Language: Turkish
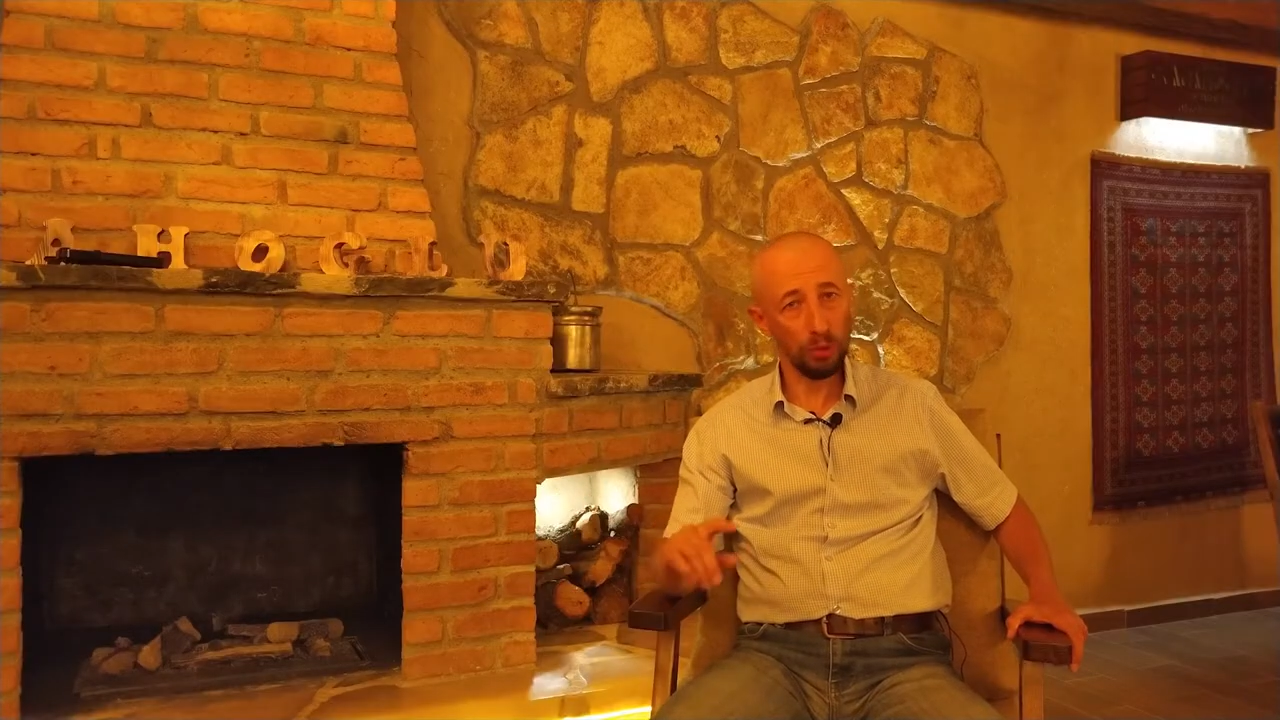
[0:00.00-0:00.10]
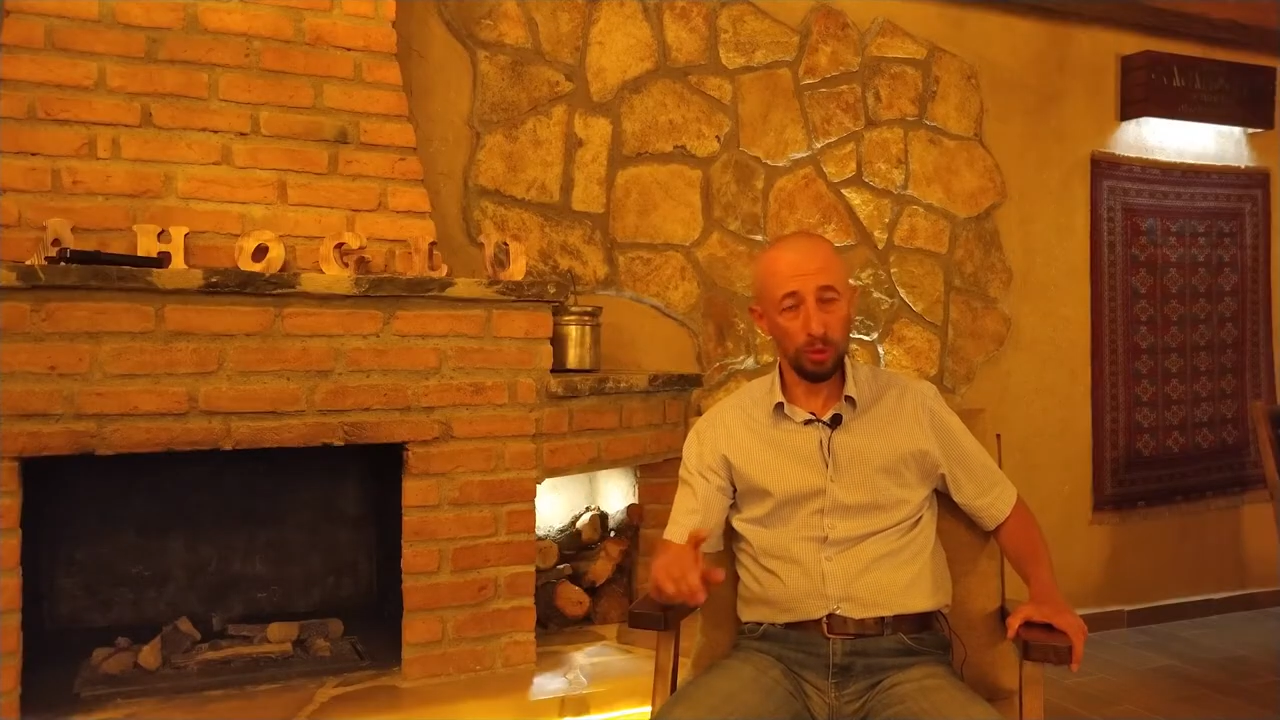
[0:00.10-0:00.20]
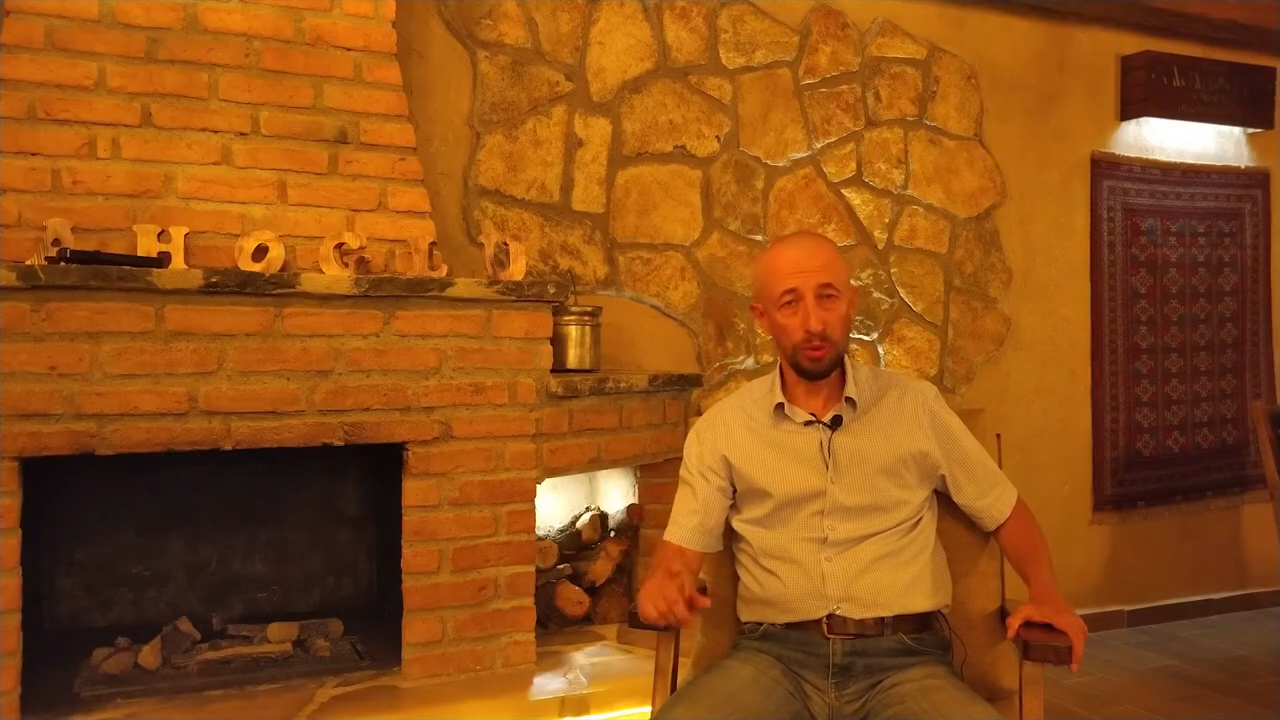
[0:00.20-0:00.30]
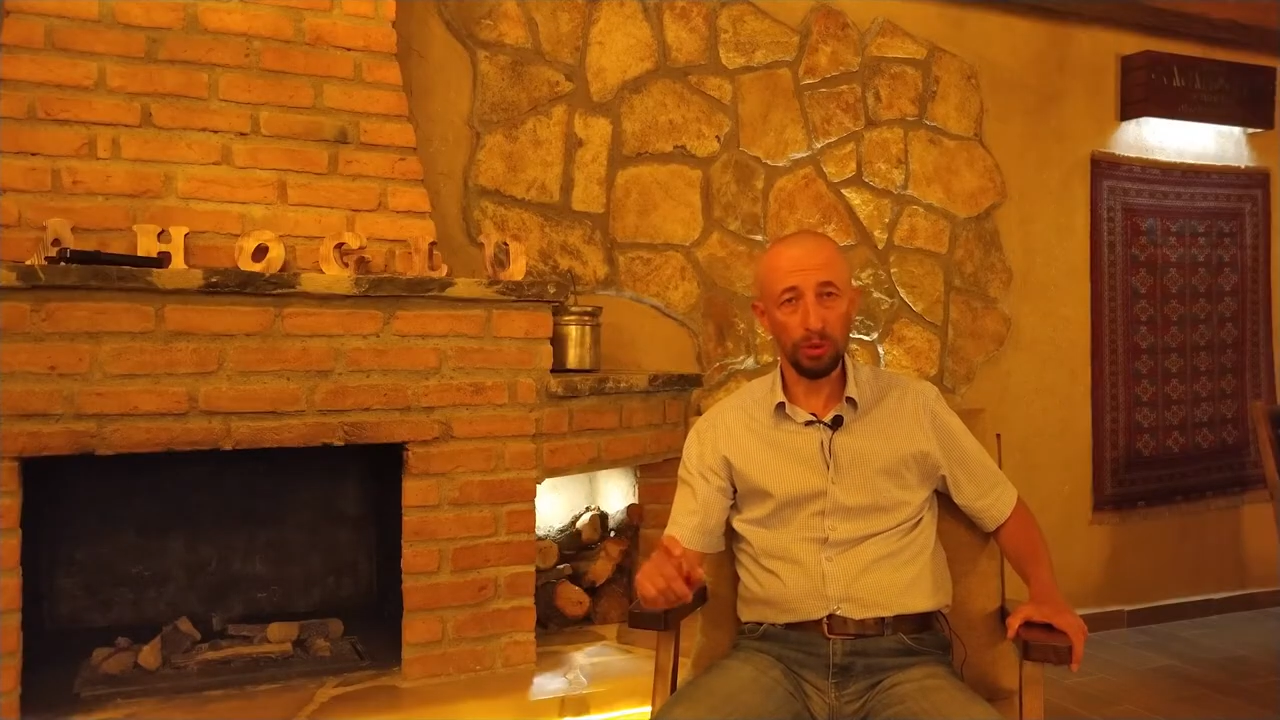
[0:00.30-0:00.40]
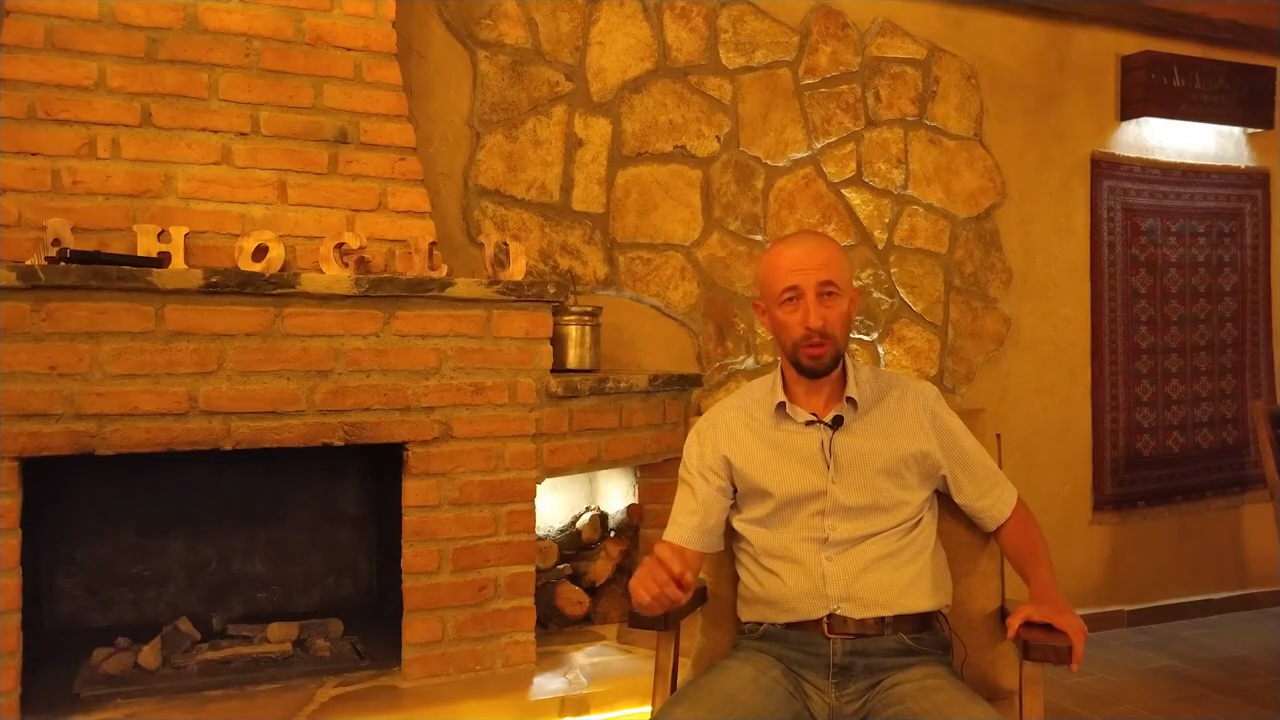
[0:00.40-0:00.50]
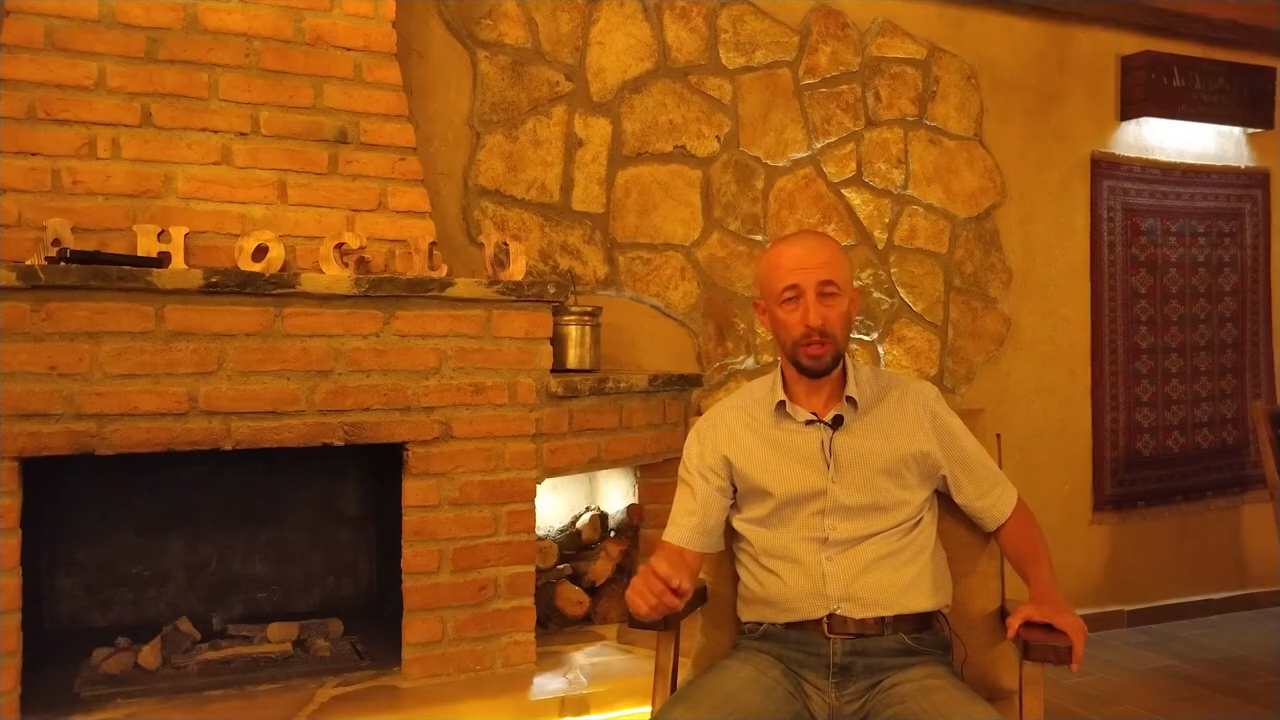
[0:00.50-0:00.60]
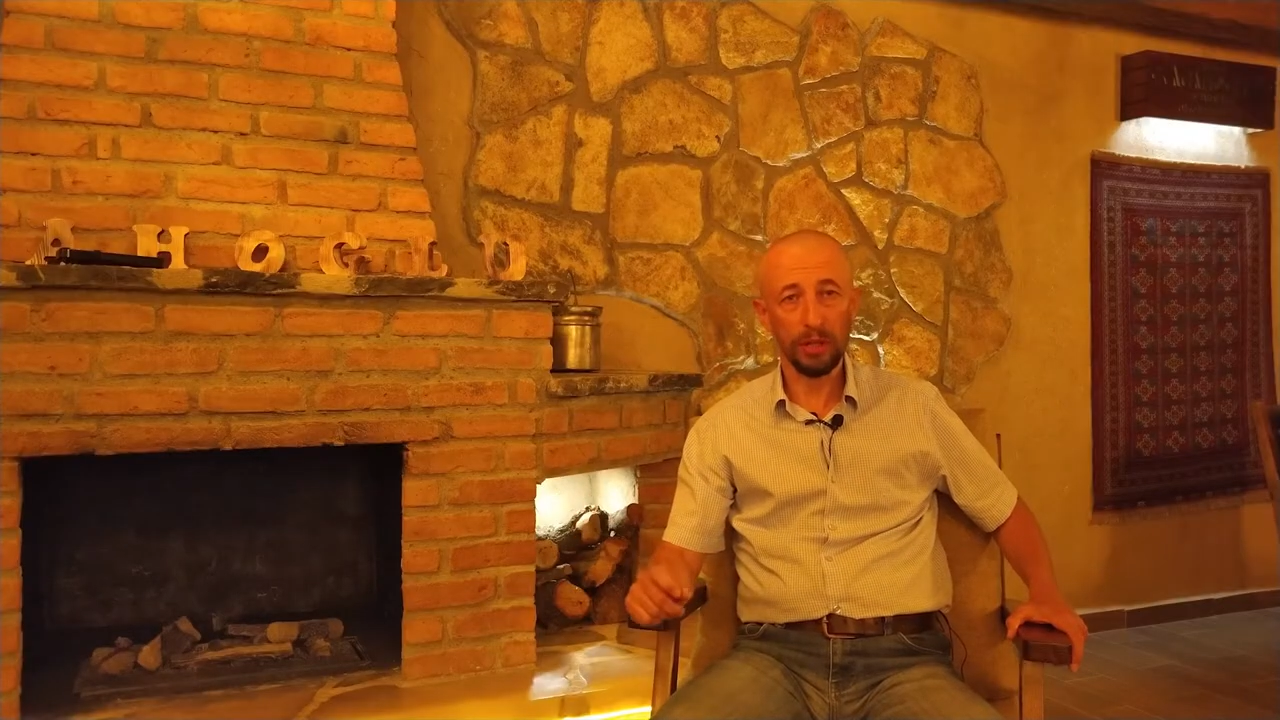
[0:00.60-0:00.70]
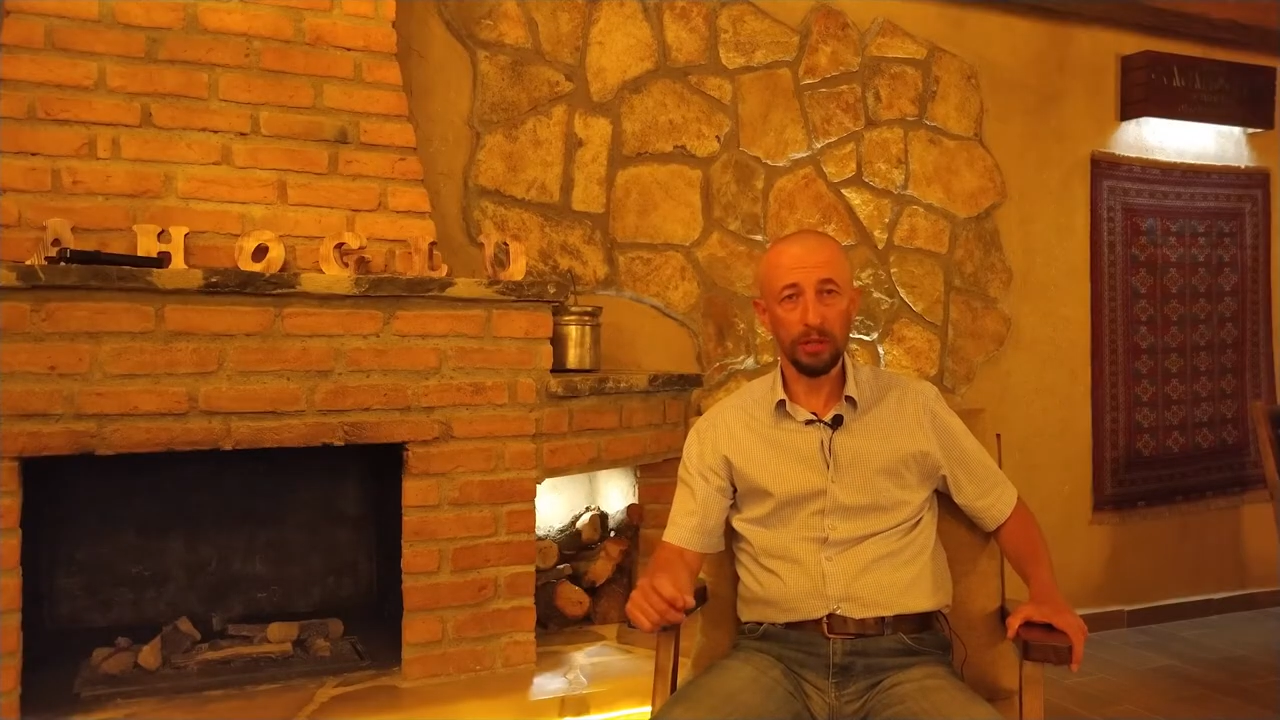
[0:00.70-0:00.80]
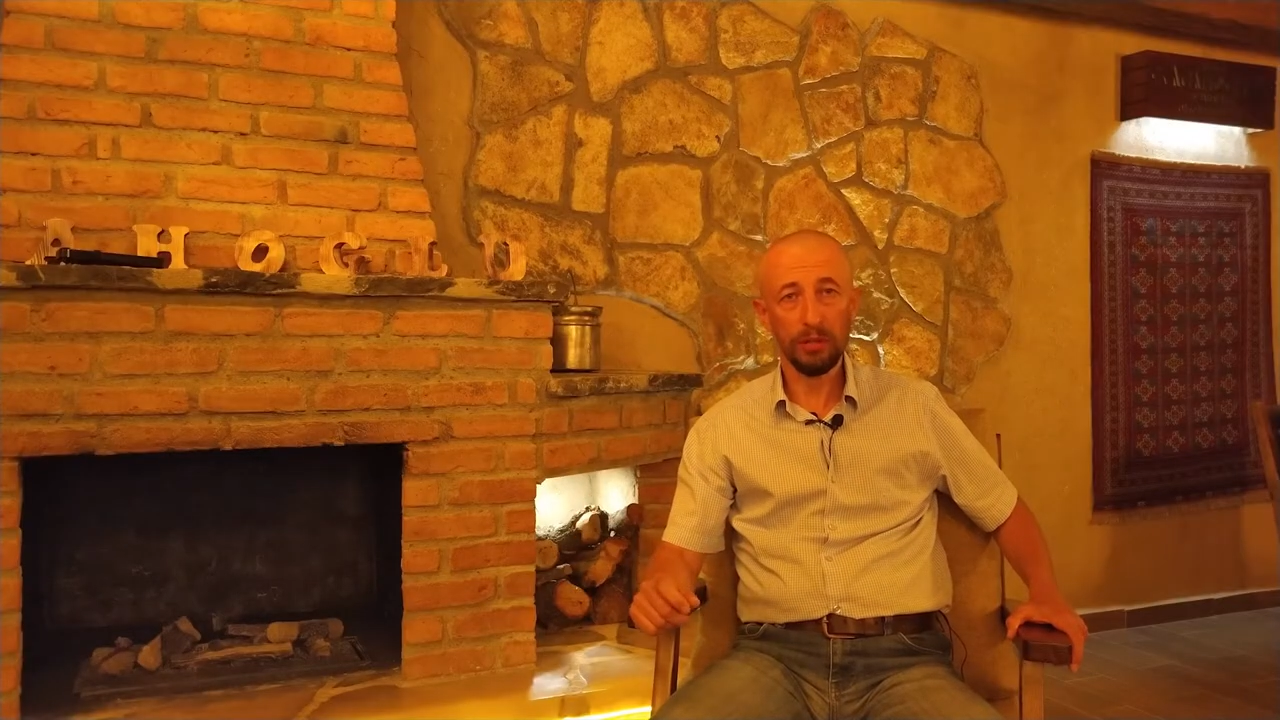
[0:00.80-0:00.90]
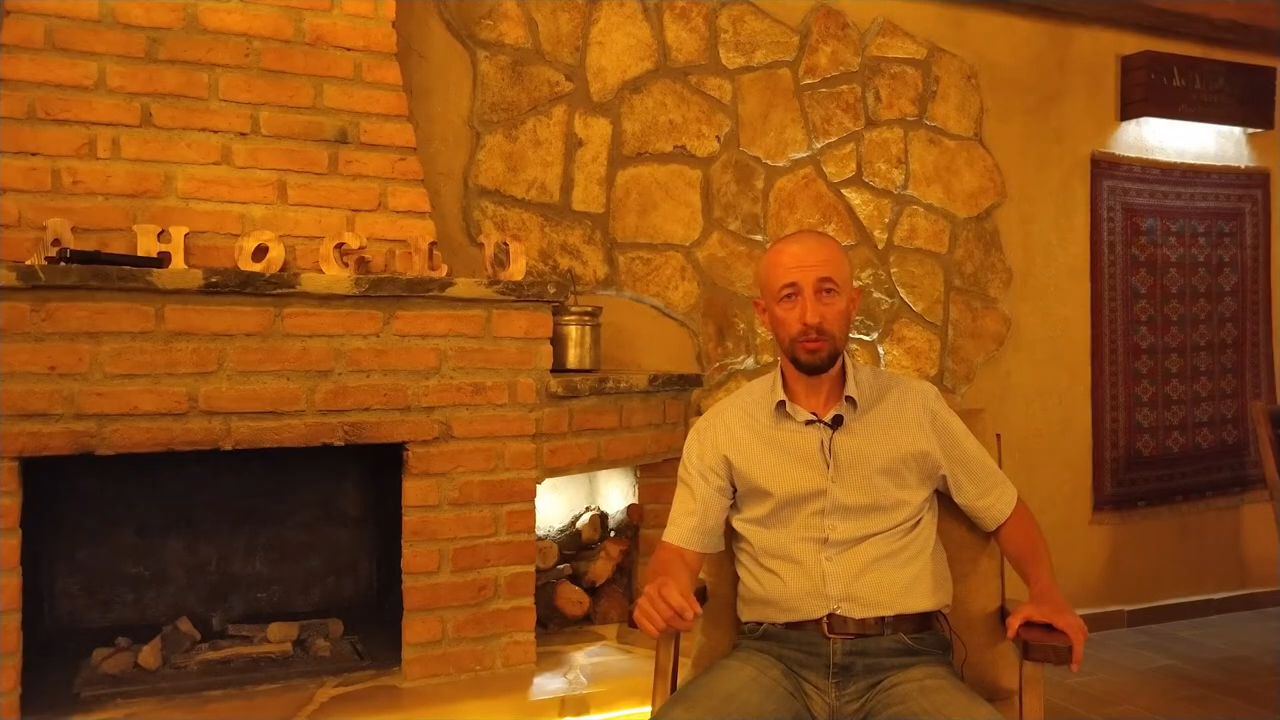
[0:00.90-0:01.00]
toplumsal
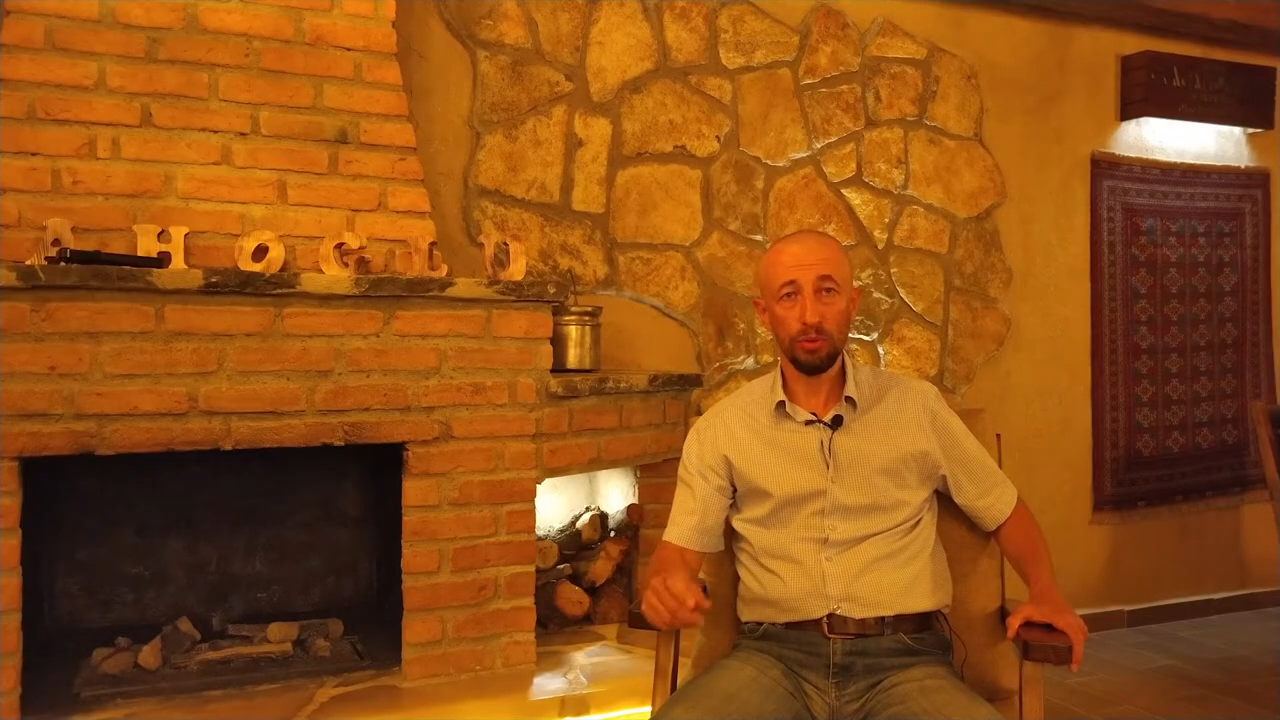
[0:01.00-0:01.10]
olaylar,